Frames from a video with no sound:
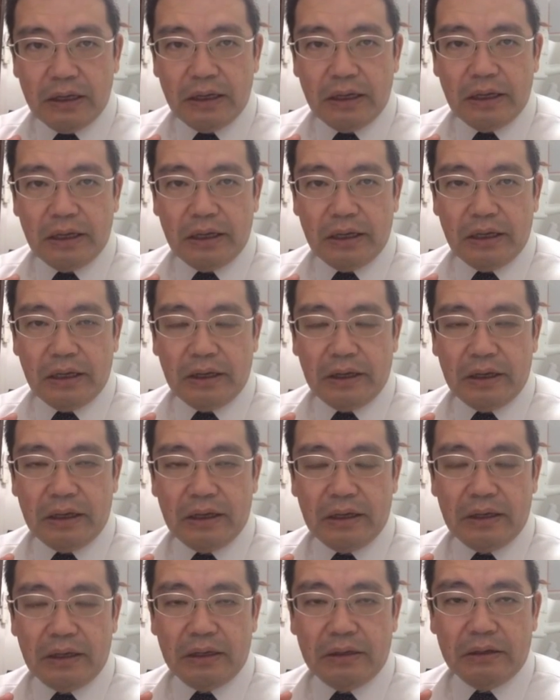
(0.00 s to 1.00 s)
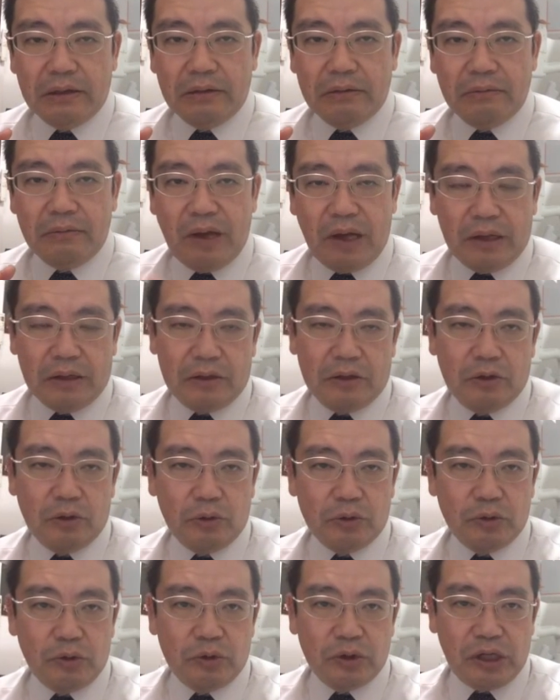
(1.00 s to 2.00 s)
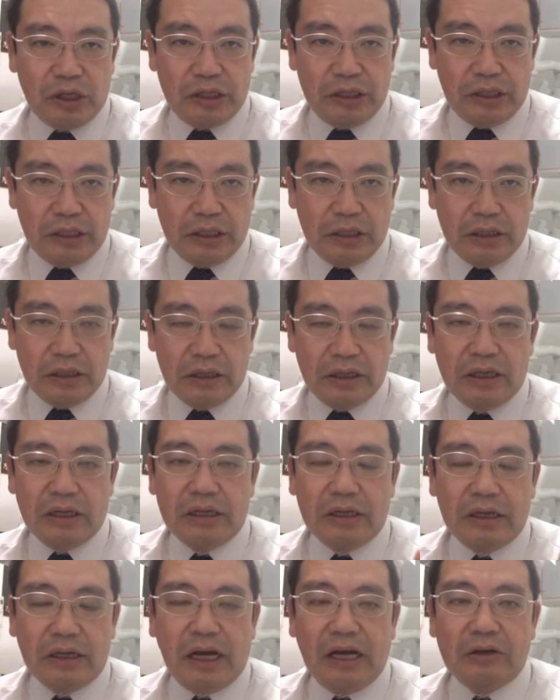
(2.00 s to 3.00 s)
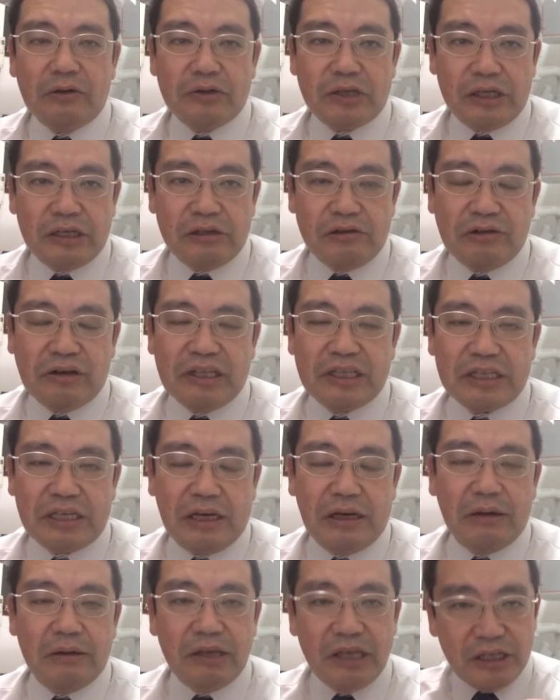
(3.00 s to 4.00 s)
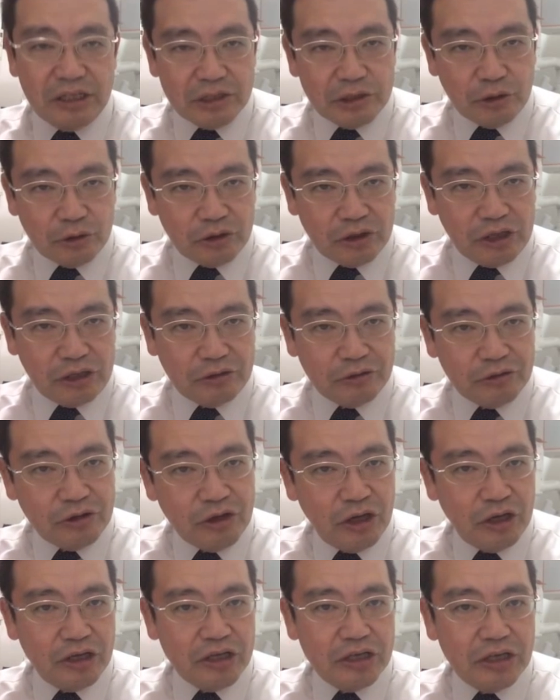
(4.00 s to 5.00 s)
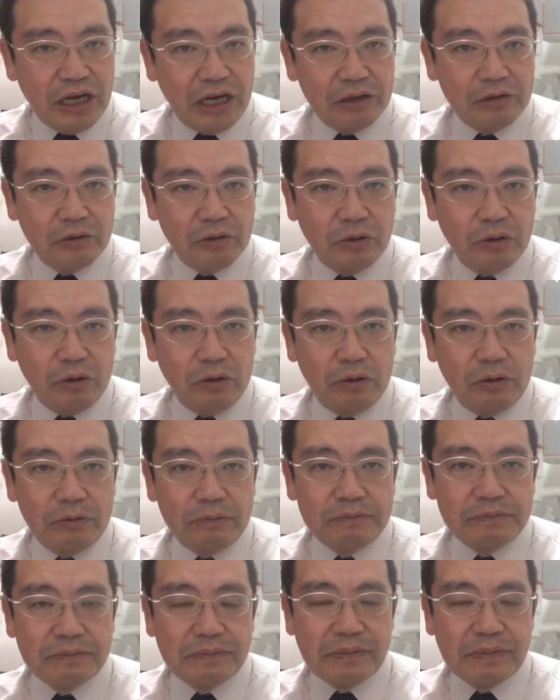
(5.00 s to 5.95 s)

えー、まあ、共同的に対応されてるわけですから、委員長っていう、あの、